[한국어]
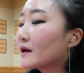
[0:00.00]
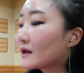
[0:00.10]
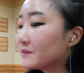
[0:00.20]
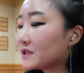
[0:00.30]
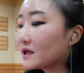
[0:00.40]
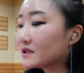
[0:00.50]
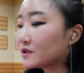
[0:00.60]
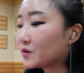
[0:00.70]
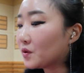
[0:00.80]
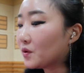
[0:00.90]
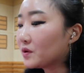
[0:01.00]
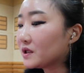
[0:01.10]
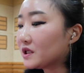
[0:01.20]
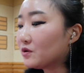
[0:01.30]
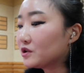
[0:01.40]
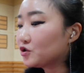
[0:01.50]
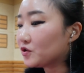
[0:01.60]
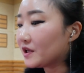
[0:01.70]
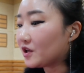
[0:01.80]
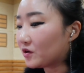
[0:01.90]
감상하실 곡
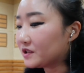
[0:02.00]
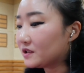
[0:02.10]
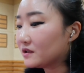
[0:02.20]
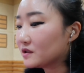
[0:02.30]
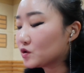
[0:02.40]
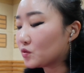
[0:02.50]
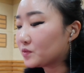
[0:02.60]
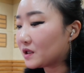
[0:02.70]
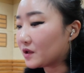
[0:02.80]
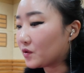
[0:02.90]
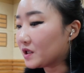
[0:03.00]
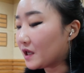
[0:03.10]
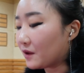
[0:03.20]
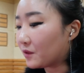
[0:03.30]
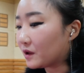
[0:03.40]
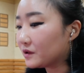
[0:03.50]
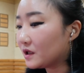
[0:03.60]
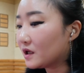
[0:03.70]
이원주의 연을 소프라노 이혜원,